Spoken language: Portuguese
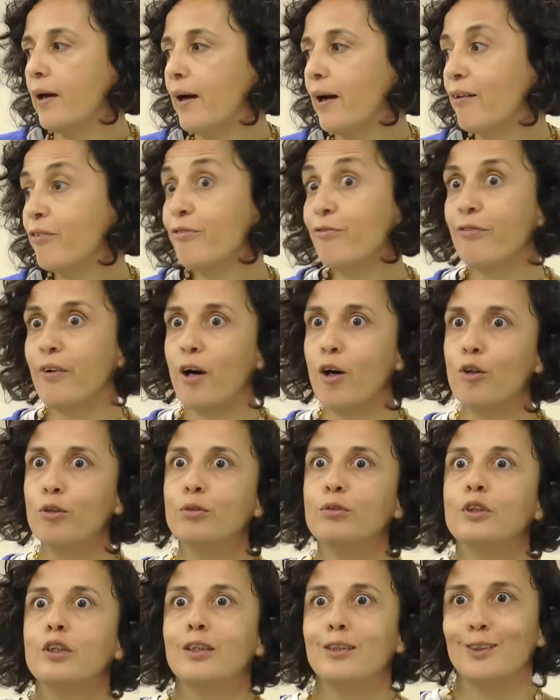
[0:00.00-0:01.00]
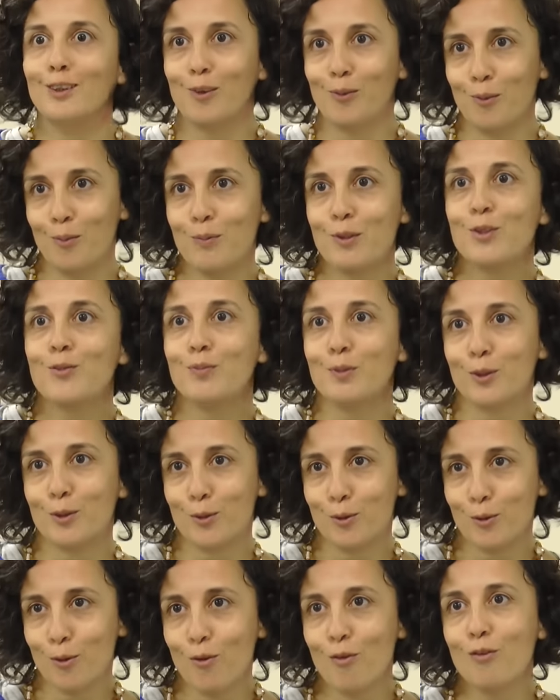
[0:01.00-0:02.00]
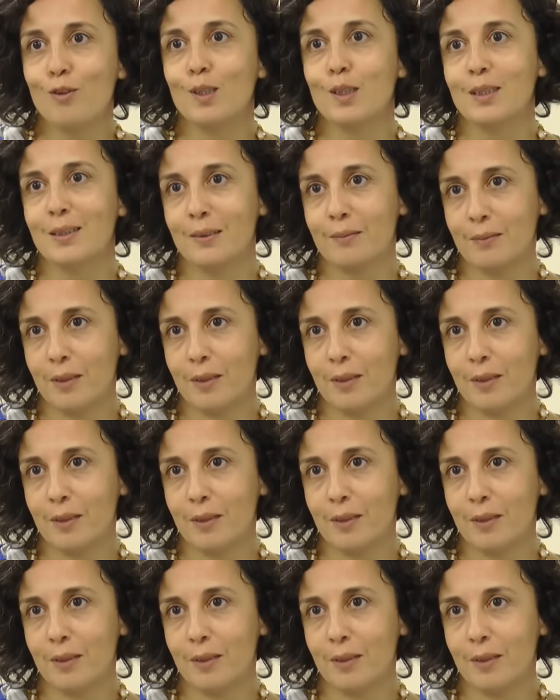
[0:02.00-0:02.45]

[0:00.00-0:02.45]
A falta de algumas pessoas,